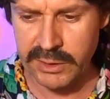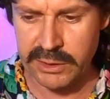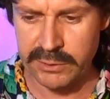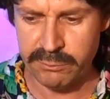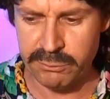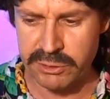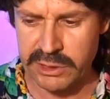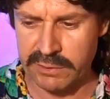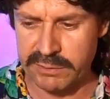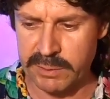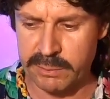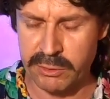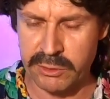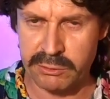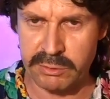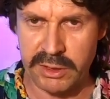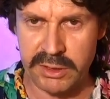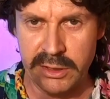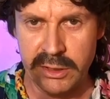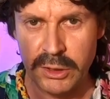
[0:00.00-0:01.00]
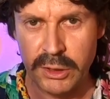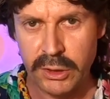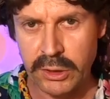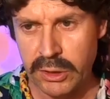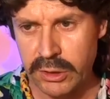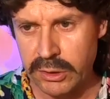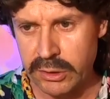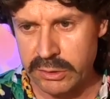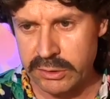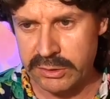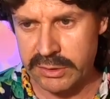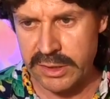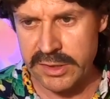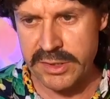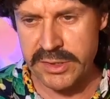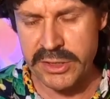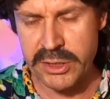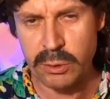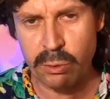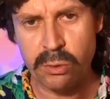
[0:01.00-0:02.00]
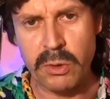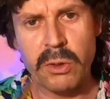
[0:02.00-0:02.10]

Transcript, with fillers: Vous avez besoin d'un stylo